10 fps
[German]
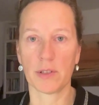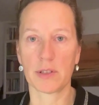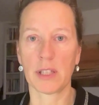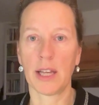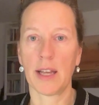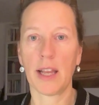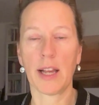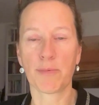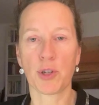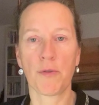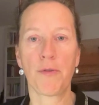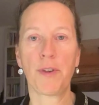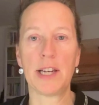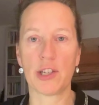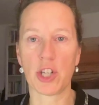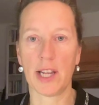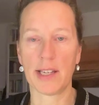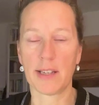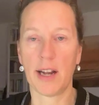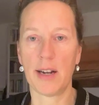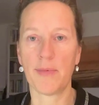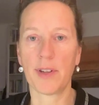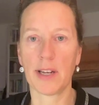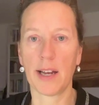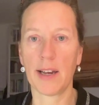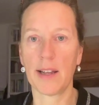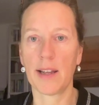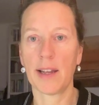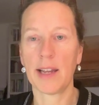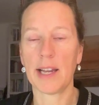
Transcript: Und ich habe schon viele schlechte Halbfinale